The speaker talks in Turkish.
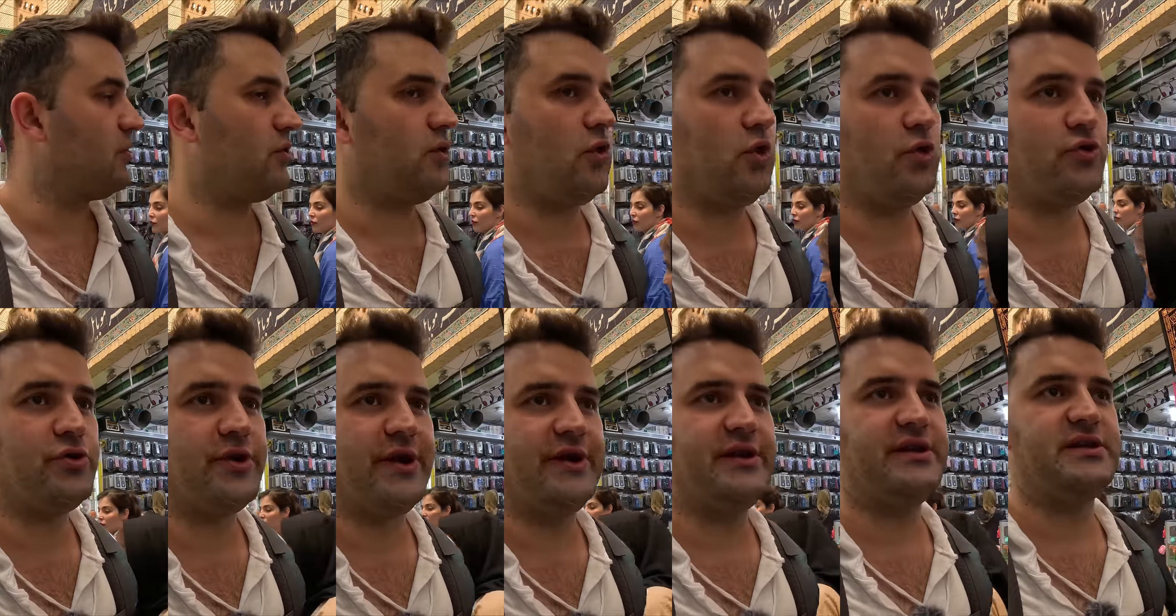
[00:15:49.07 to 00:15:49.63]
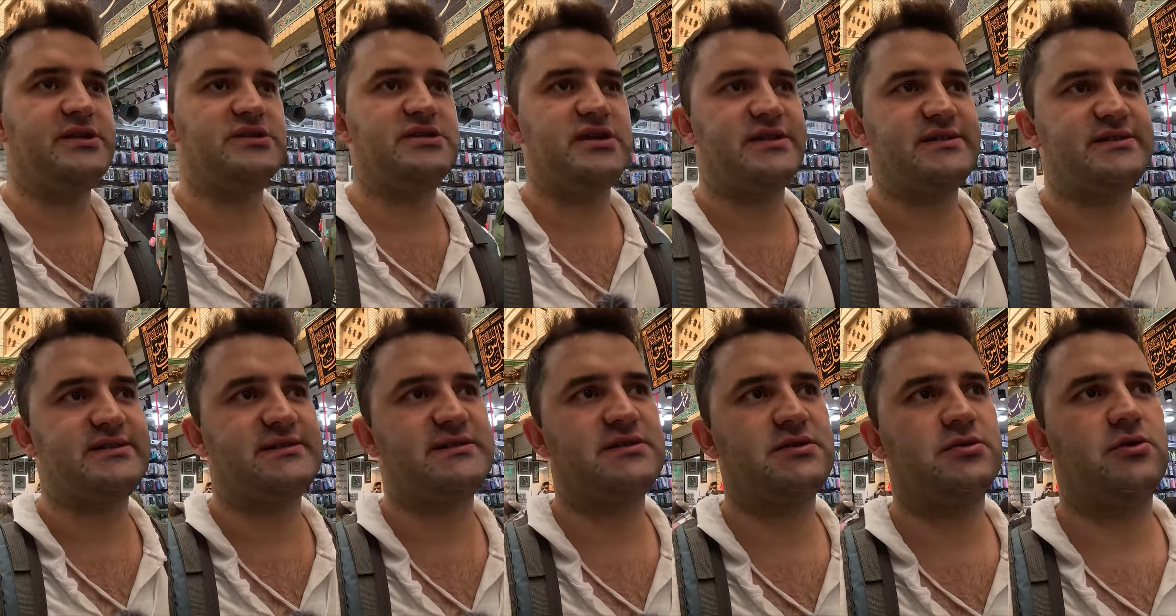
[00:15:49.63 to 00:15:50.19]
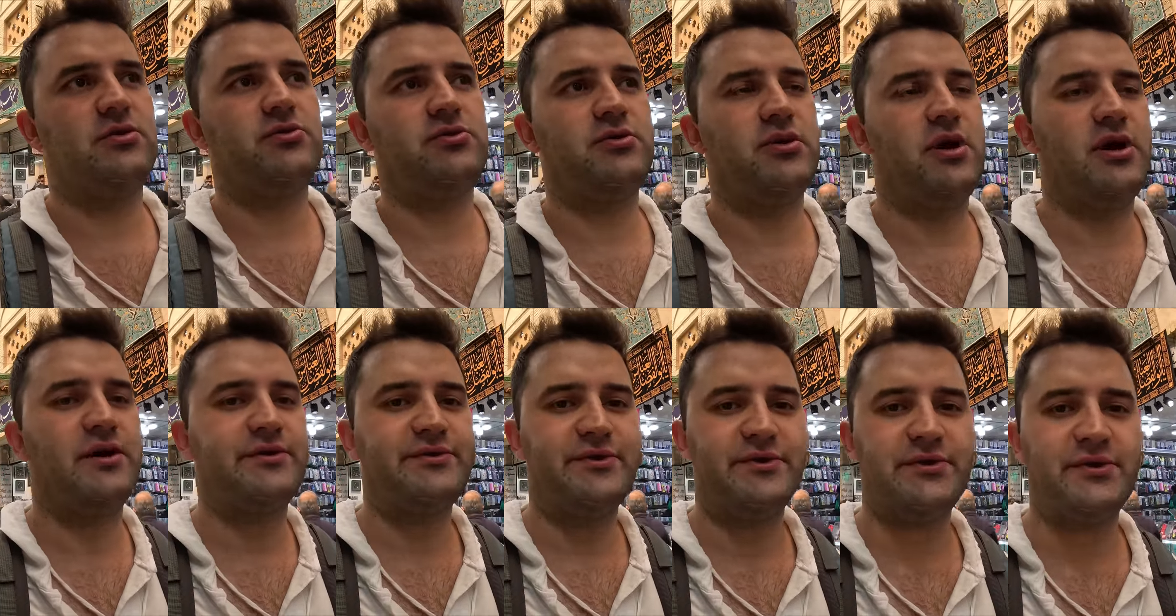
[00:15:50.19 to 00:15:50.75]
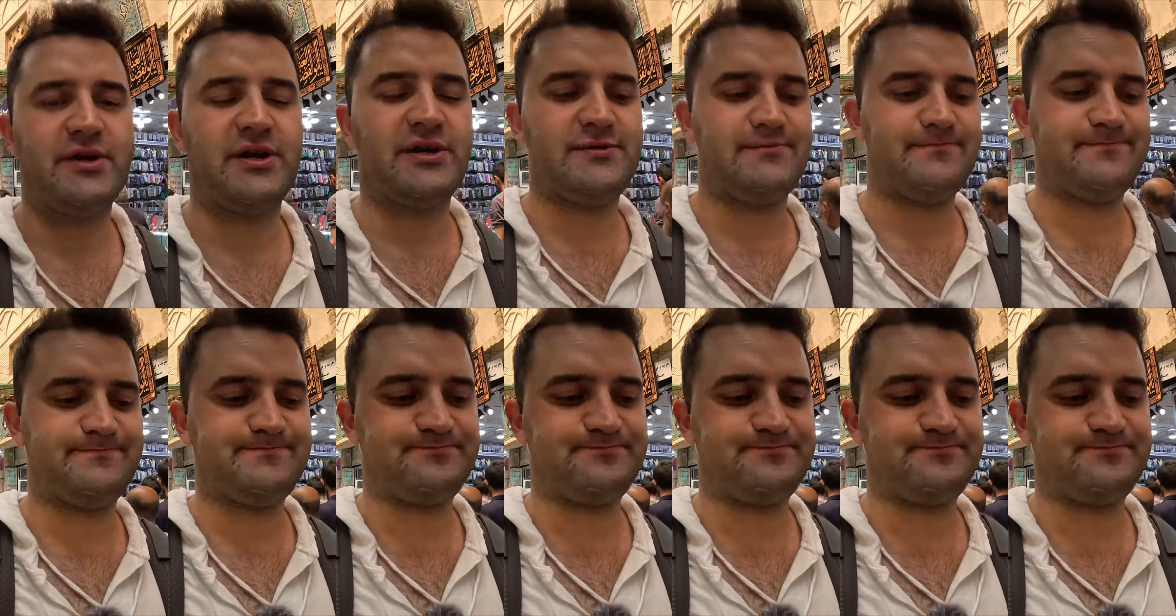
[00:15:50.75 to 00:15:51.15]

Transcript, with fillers: Onu deneyeceğiz. Onun ardından